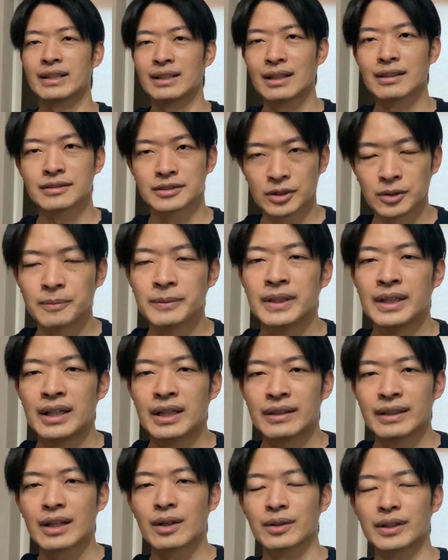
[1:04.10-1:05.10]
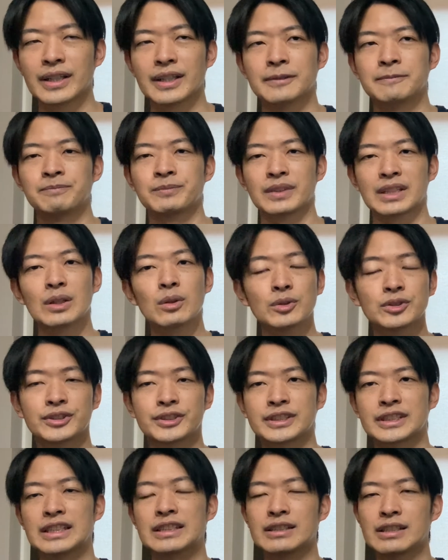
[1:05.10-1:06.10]
変なんですよ。なので、結構
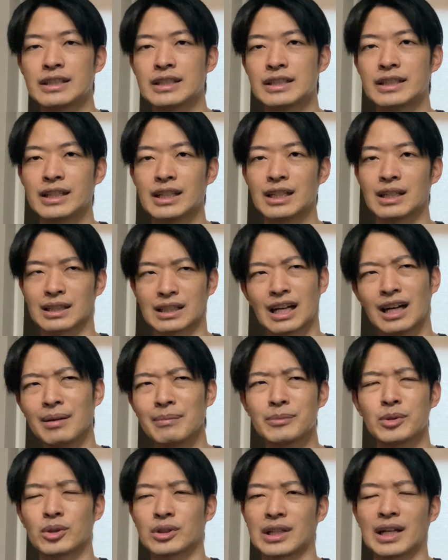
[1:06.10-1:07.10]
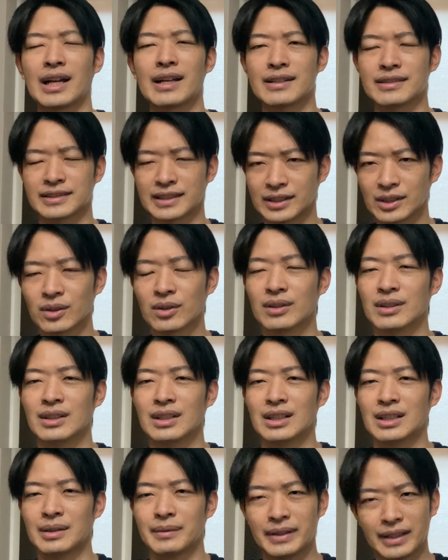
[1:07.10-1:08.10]
付きっきりで看病じゃないですけど、
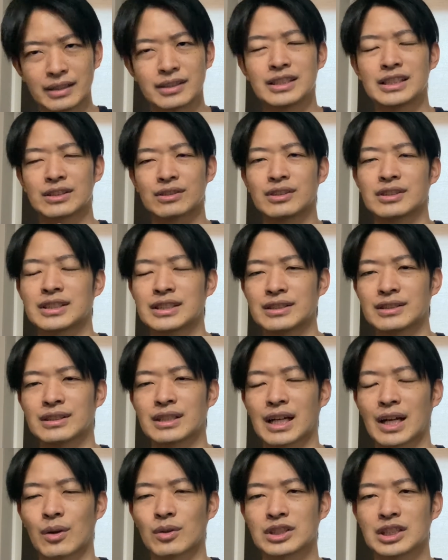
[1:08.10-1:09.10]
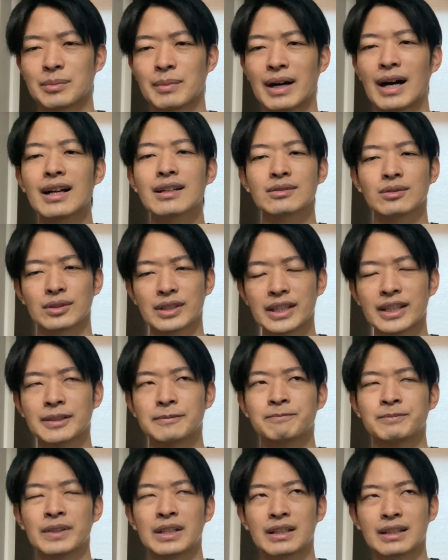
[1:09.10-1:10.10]
ね、飼育してる可能性もあるの
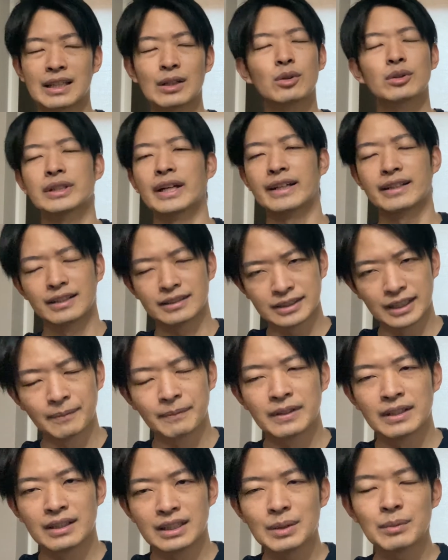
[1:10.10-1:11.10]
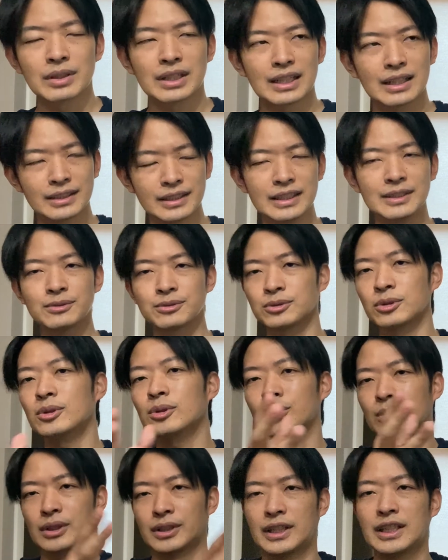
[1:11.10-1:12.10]
で、結構大変でした。でも結果的に太る
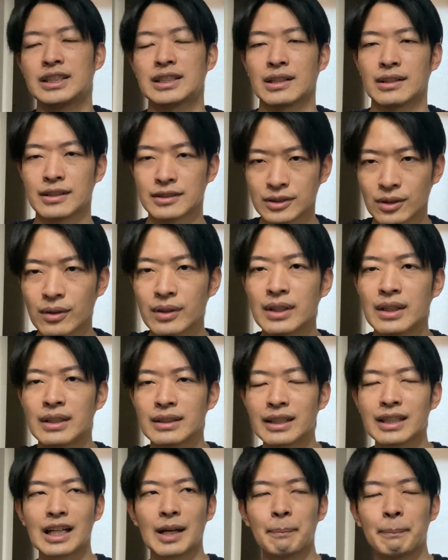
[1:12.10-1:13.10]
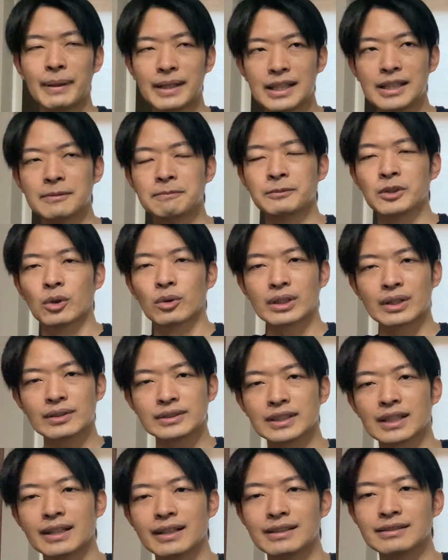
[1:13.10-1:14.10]
ことはできたんですよ。ただやっぱり、他の
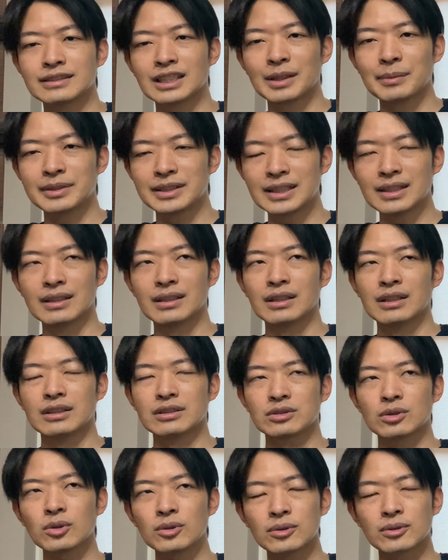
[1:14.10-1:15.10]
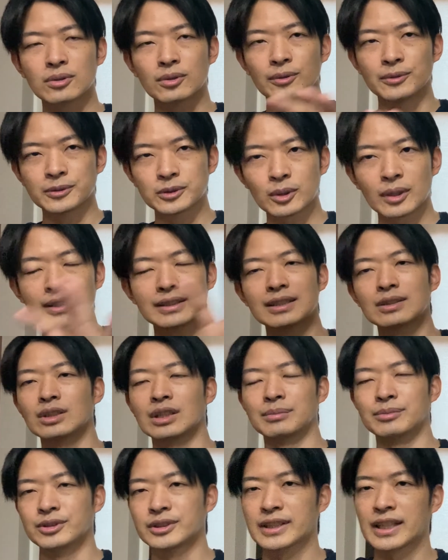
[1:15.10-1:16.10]
魚に比べて、ちょっと太らせるの
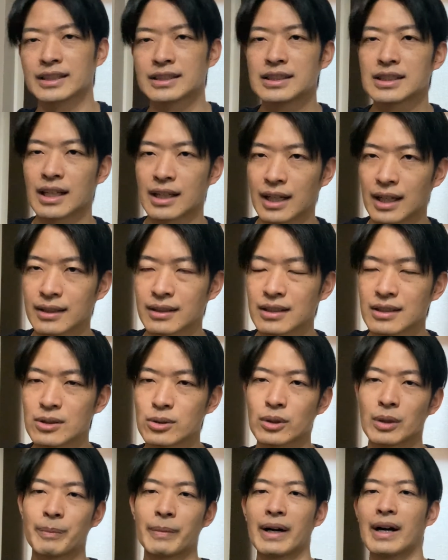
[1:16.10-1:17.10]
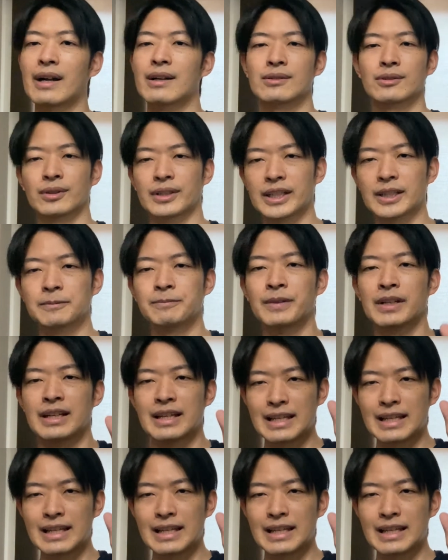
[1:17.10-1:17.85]
は難しいかなっていう印象はやっぱあるので、